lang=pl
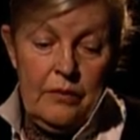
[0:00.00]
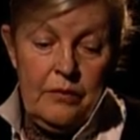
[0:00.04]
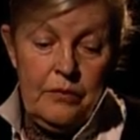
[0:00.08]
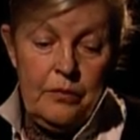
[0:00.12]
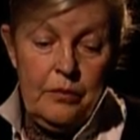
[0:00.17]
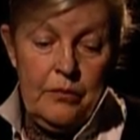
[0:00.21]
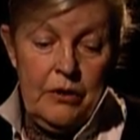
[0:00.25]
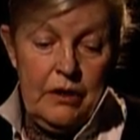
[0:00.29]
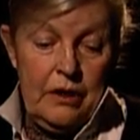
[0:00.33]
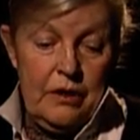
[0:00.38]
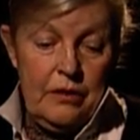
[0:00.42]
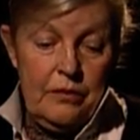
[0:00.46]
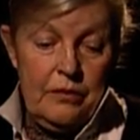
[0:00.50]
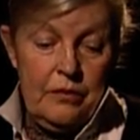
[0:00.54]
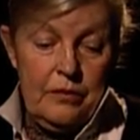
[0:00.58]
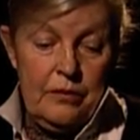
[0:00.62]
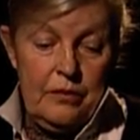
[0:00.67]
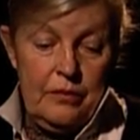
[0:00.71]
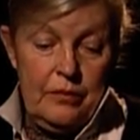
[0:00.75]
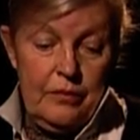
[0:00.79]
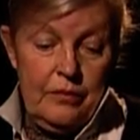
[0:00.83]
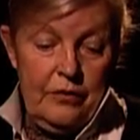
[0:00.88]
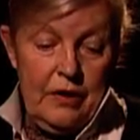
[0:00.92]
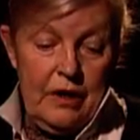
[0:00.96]
Moje
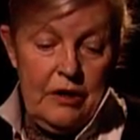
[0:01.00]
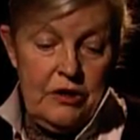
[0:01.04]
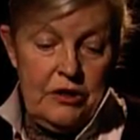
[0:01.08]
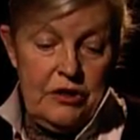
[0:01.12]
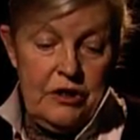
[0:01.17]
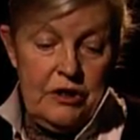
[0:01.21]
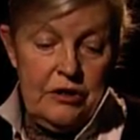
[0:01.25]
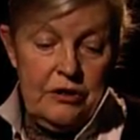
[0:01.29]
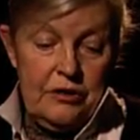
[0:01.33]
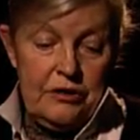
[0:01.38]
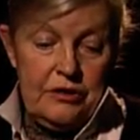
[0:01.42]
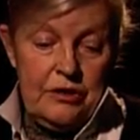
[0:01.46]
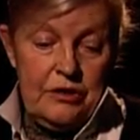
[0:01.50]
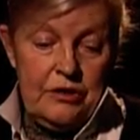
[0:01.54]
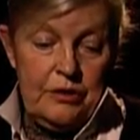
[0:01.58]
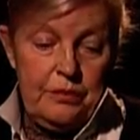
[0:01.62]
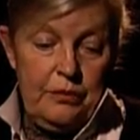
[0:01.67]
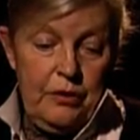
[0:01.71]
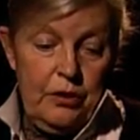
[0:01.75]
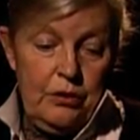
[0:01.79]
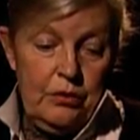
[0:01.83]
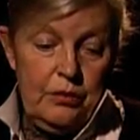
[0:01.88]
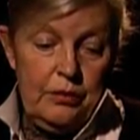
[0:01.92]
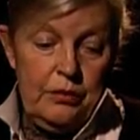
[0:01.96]
wejście do
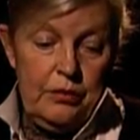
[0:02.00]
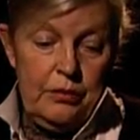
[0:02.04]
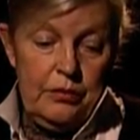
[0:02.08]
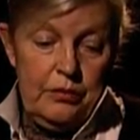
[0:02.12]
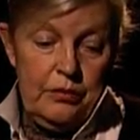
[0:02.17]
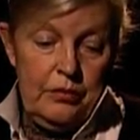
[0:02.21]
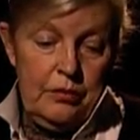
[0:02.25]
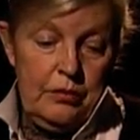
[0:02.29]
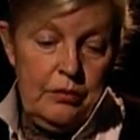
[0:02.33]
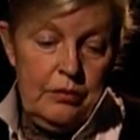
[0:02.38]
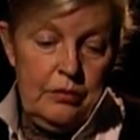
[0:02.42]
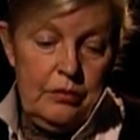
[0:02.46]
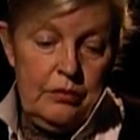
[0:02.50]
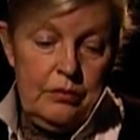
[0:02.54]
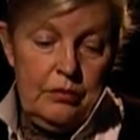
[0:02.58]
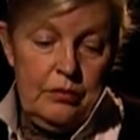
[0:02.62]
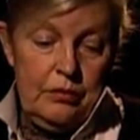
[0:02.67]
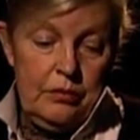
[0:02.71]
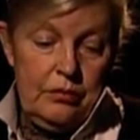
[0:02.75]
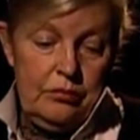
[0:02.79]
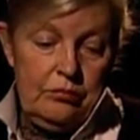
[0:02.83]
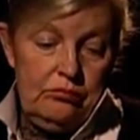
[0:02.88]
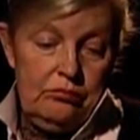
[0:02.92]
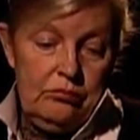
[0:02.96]
zespołu
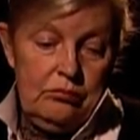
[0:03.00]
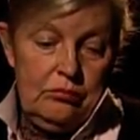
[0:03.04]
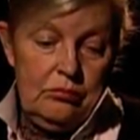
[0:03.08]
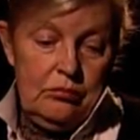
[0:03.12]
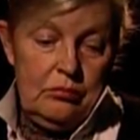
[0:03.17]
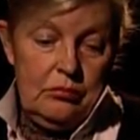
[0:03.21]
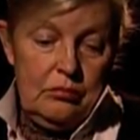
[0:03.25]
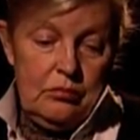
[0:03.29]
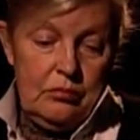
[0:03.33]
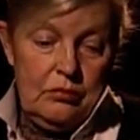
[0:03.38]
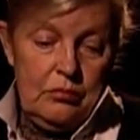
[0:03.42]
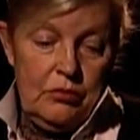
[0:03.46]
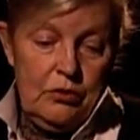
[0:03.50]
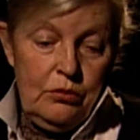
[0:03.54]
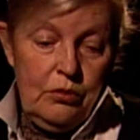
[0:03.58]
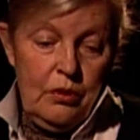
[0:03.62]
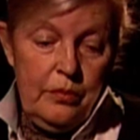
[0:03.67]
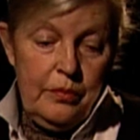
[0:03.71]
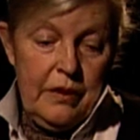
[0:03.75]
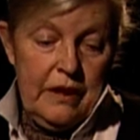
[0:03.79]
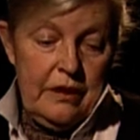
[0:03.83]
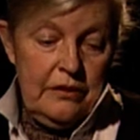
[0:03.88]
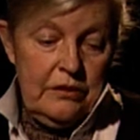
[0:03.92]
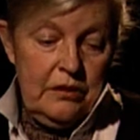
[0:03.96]

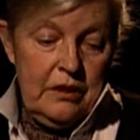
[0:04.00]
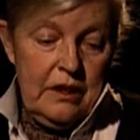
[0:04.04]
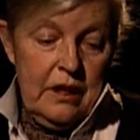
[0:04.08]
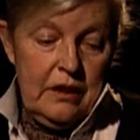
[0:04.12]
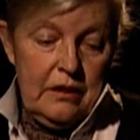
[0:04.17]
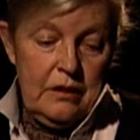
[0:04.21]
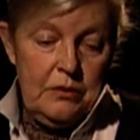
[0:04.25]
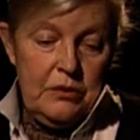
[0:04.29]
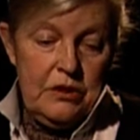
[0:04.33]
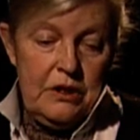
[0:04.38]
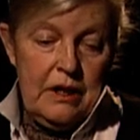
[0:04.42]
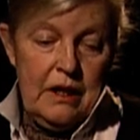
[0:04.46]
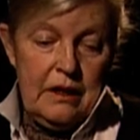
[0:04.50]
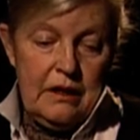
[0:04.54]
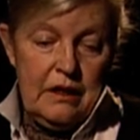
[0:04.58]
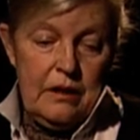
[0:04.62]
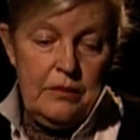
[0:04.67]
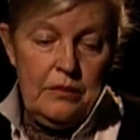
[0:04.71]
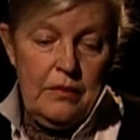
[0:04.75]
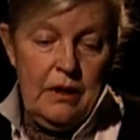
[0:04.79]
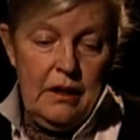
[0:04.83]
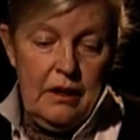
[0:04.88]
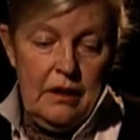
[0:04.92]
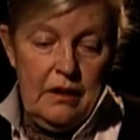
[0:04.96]
było bardzo jakimś
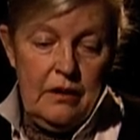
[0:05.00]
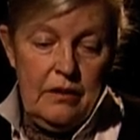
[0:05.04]
takim.